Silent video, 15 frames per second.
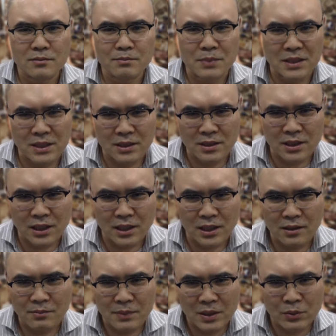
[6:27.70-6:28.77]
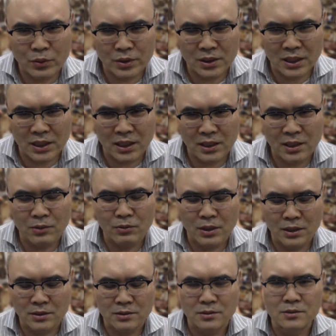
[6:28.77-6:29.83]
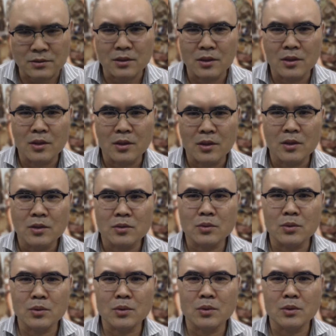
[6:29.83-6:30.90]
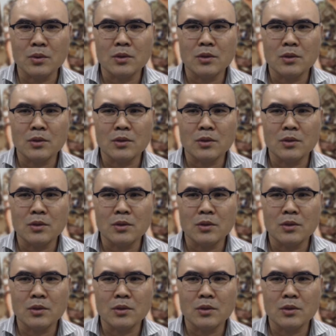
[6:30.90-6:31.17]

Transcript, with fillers: 받았다, 받고 있다라고 하는 또군